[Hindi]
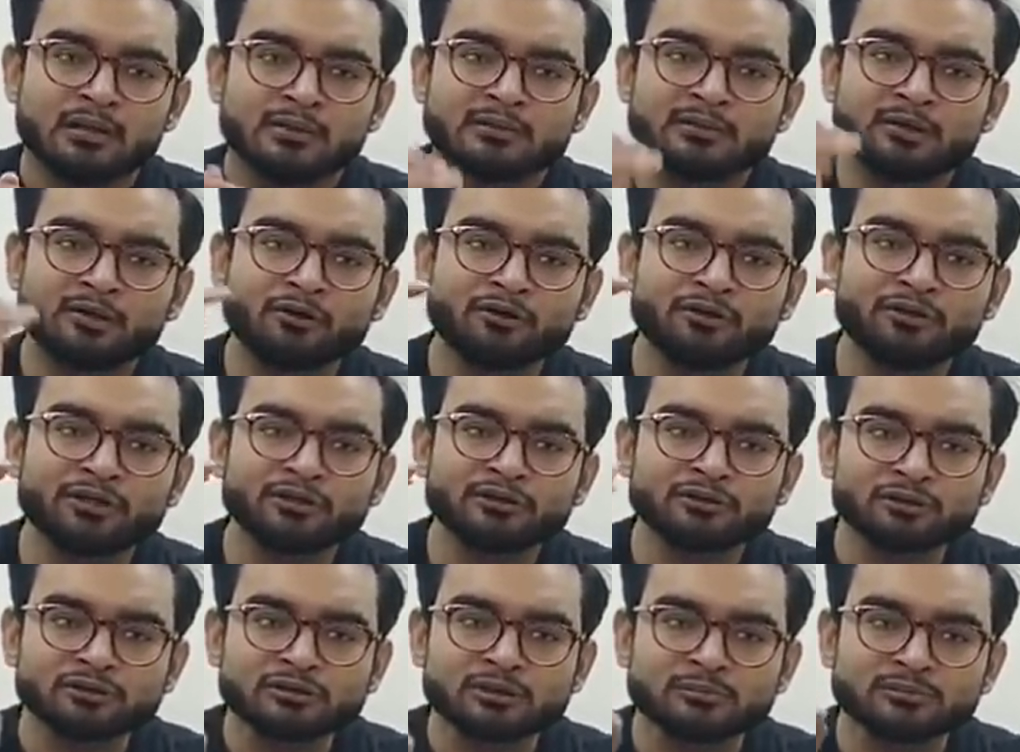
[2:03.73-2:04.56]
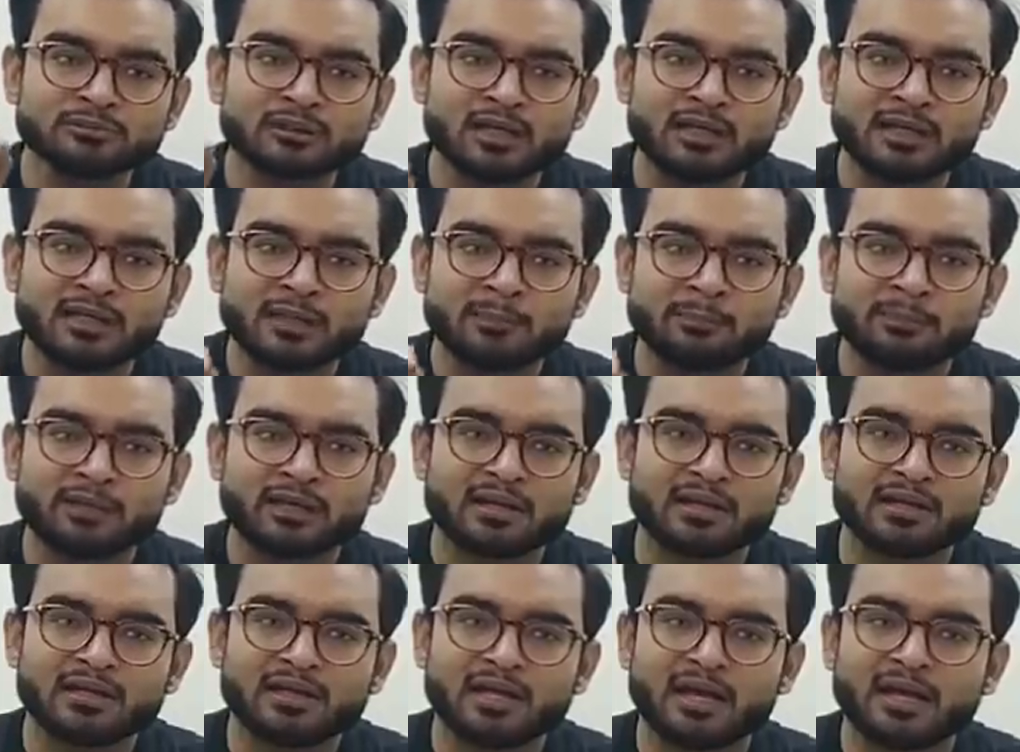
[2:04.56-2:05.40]
देखो ये जो समझाने की
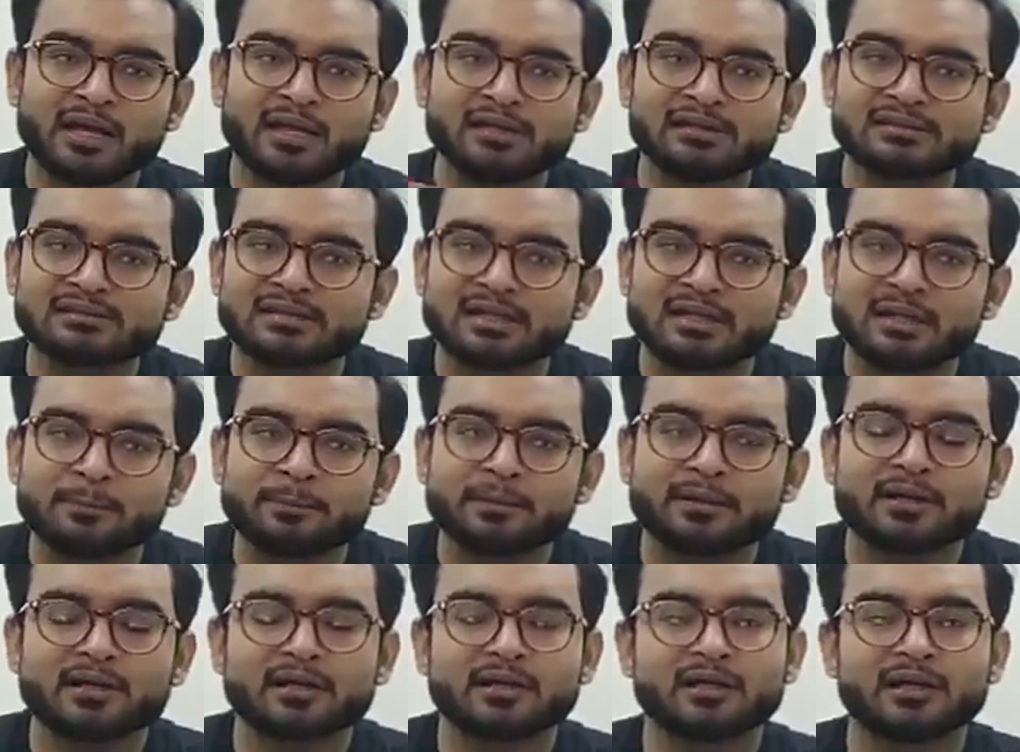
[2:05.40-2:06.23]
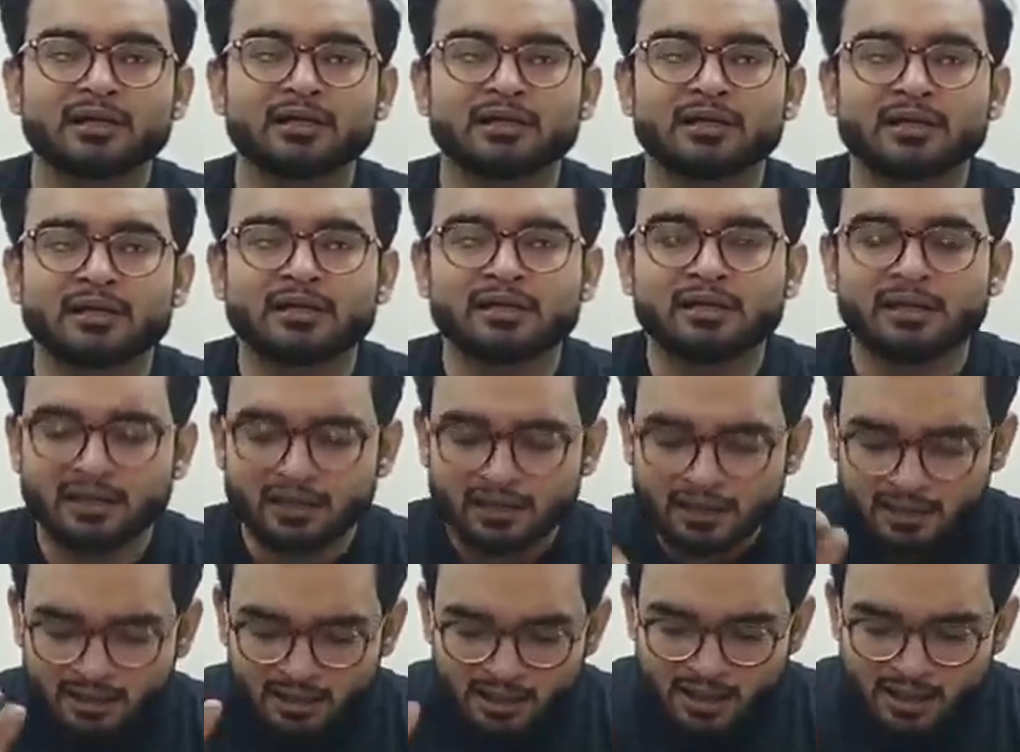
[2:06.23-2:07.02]
प्रक्रिया है सही प्रक्रिया नहीं है